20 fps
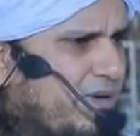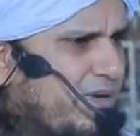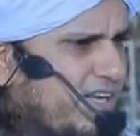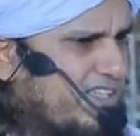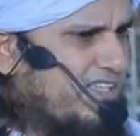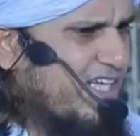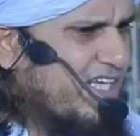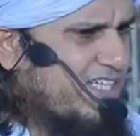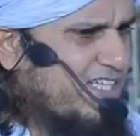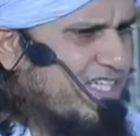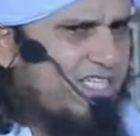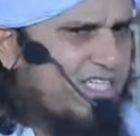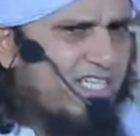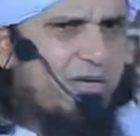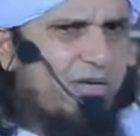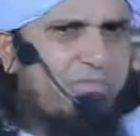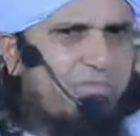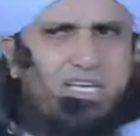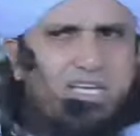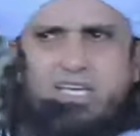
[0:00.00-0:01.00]
इबरत की
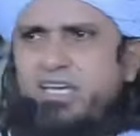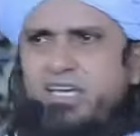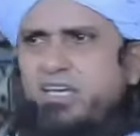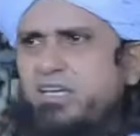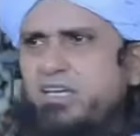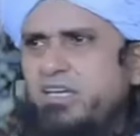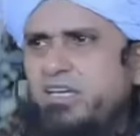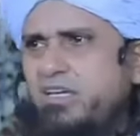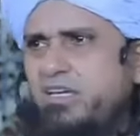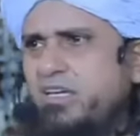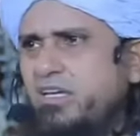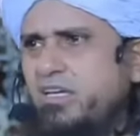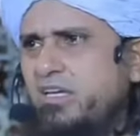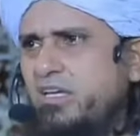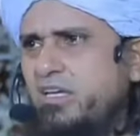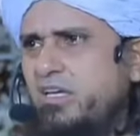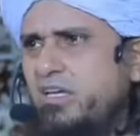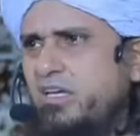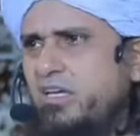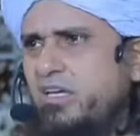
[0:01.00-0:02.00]
चीजें हैं भाई ये
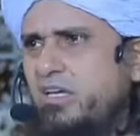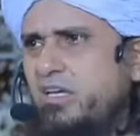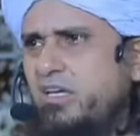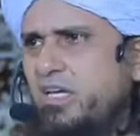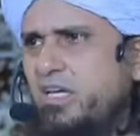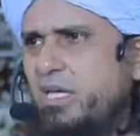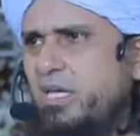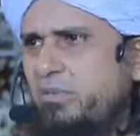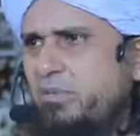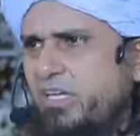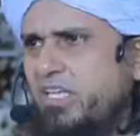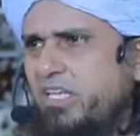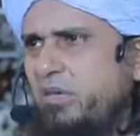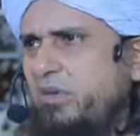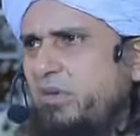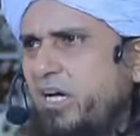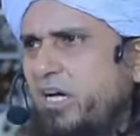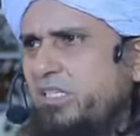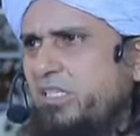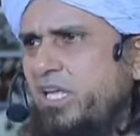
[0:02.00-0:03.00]
इबरत
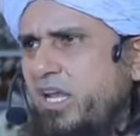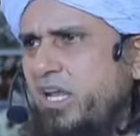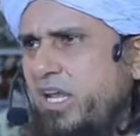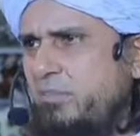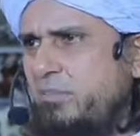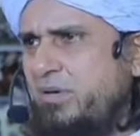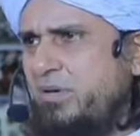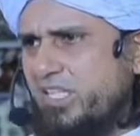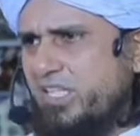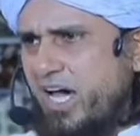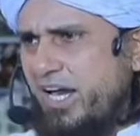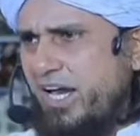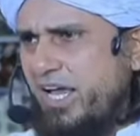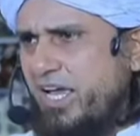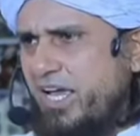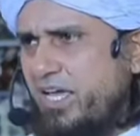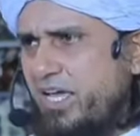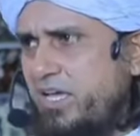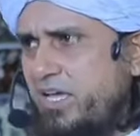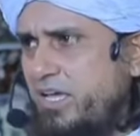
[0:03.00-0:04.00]
की बातें अल्लाह बता
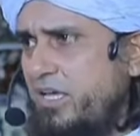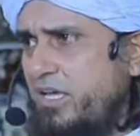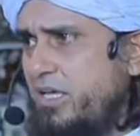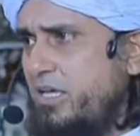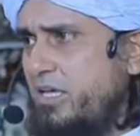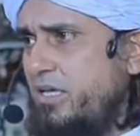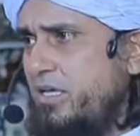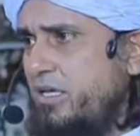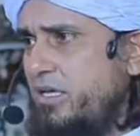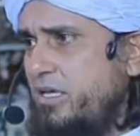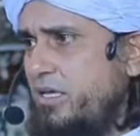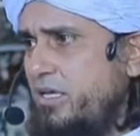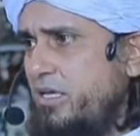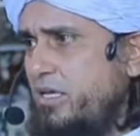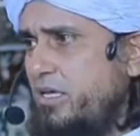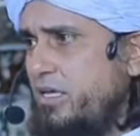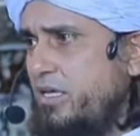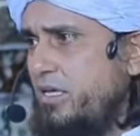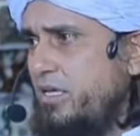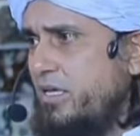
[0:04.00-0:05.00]
रहा है
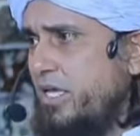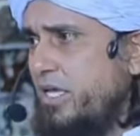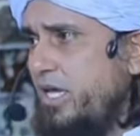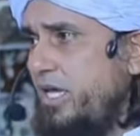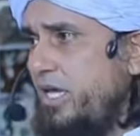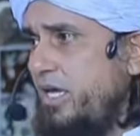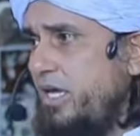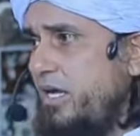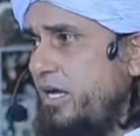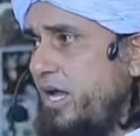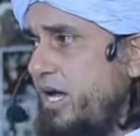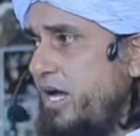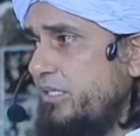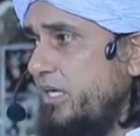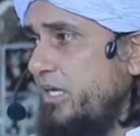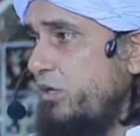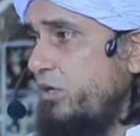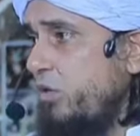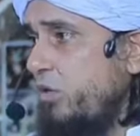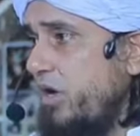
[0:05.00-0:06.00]
कि
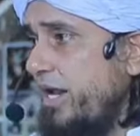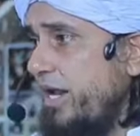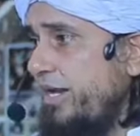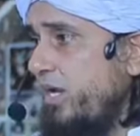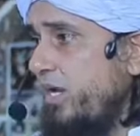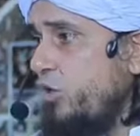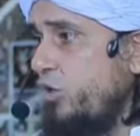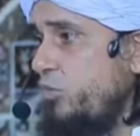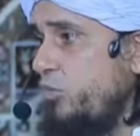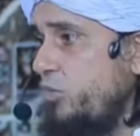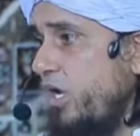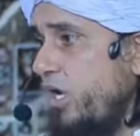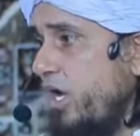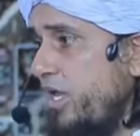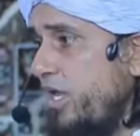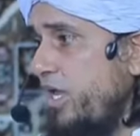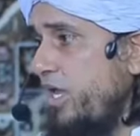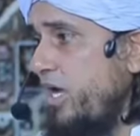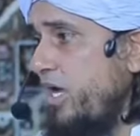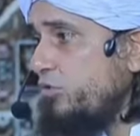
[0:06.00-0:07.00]
ला
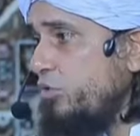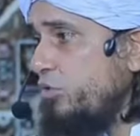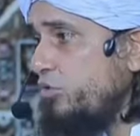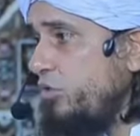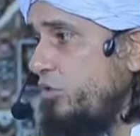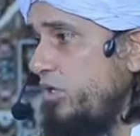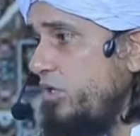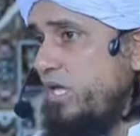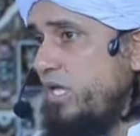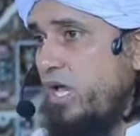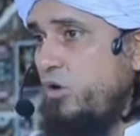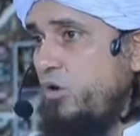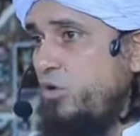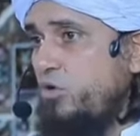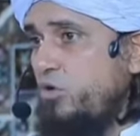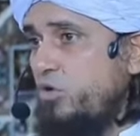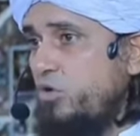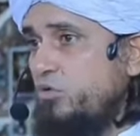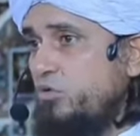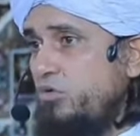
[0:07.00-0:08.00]
हया तो दुनिया
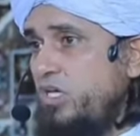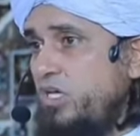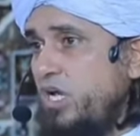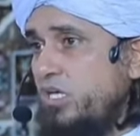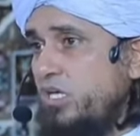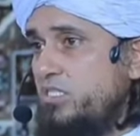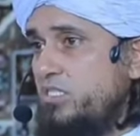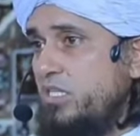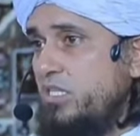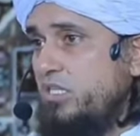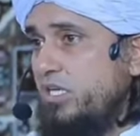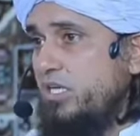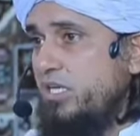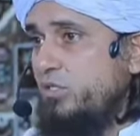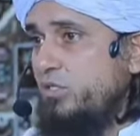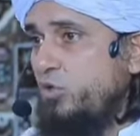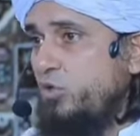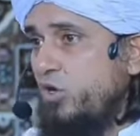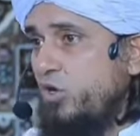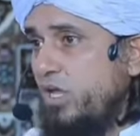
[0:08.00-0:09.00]
लोगों दुनिया की
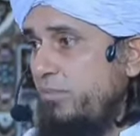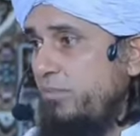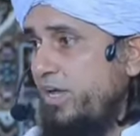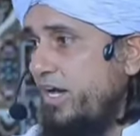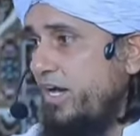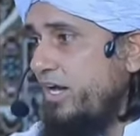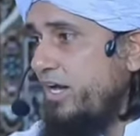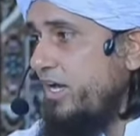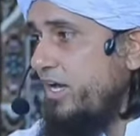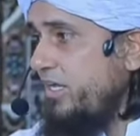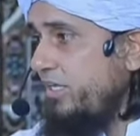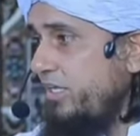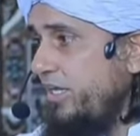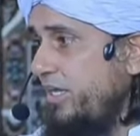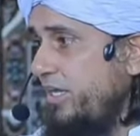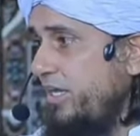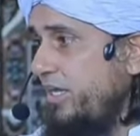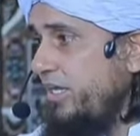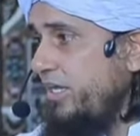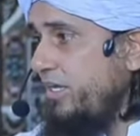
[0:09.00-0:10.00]
जिंदगी धोखे में ना डाल दे